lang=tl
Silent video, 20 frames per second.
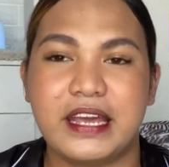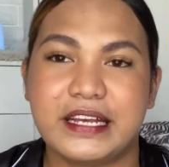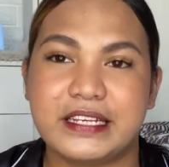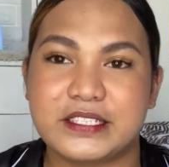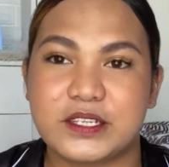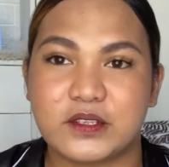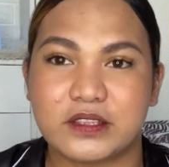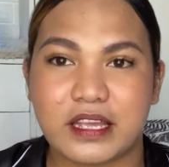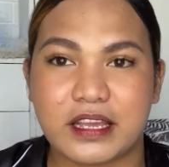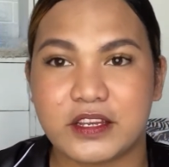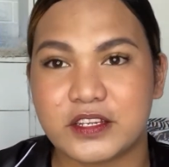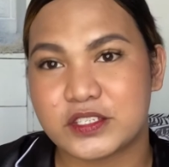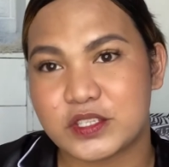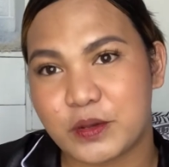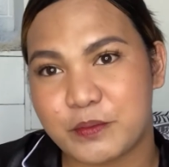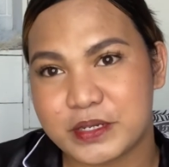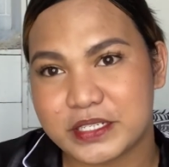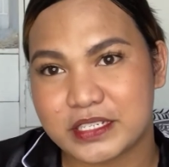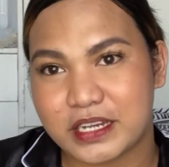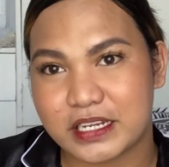So thank
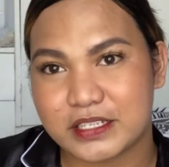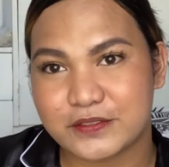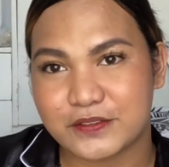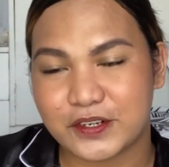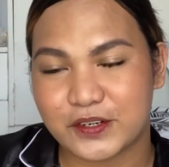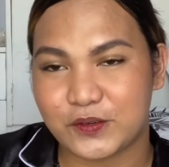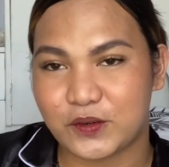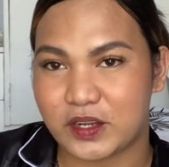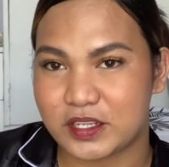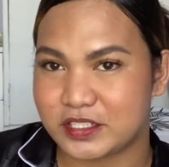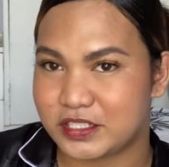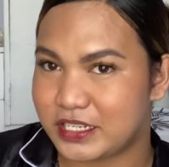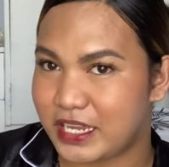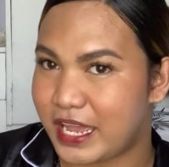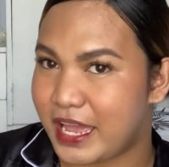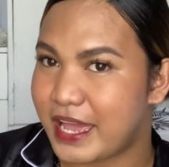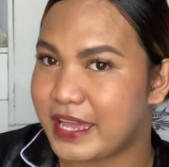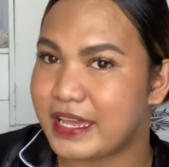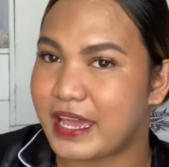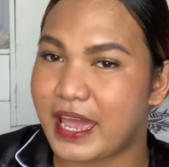much guys for
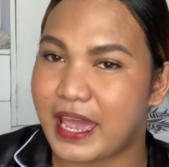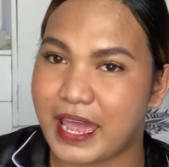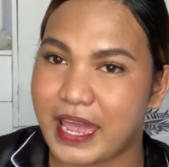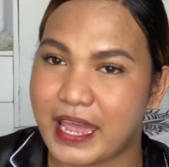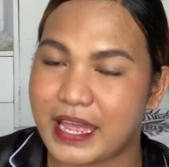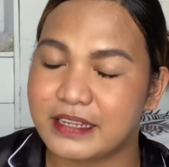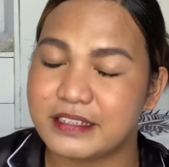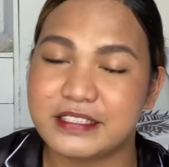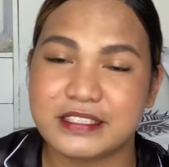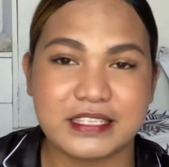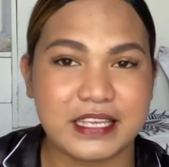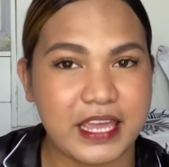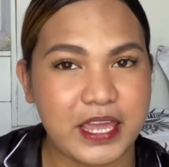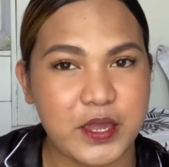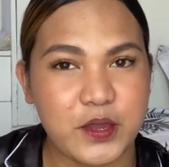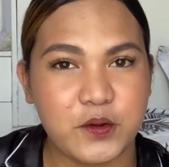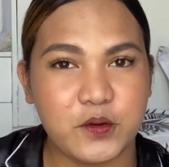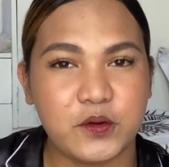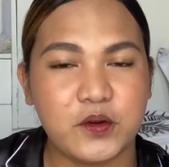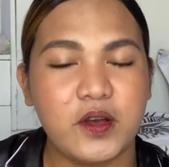watching and see
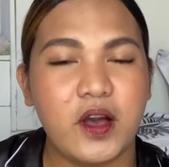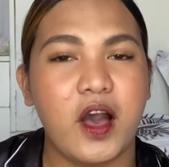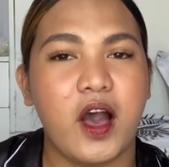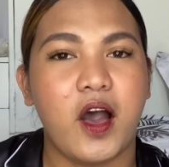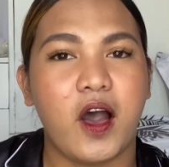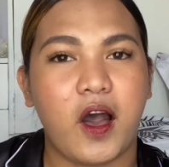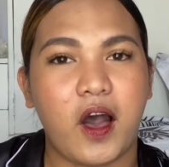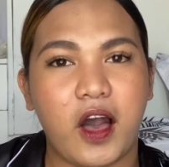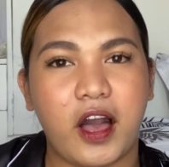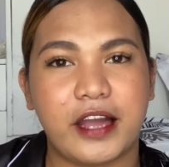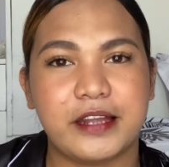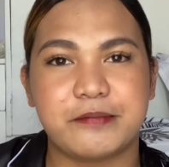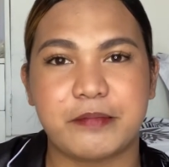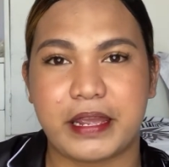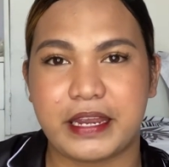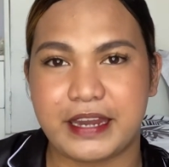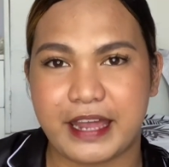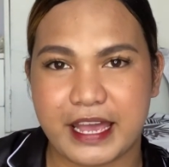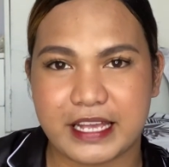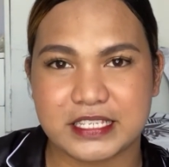you on
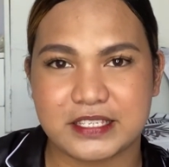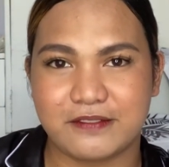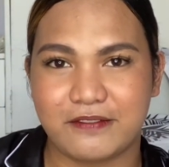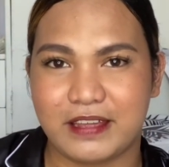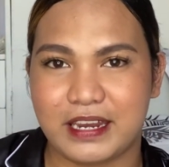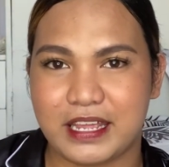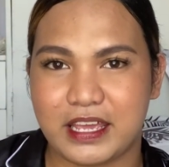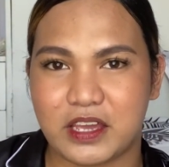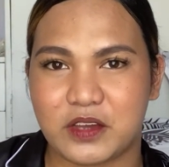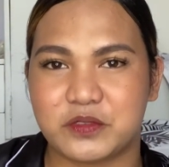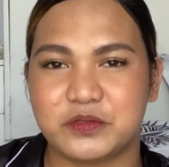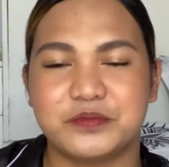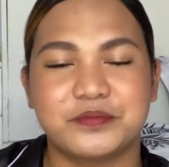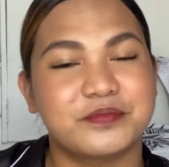my next video.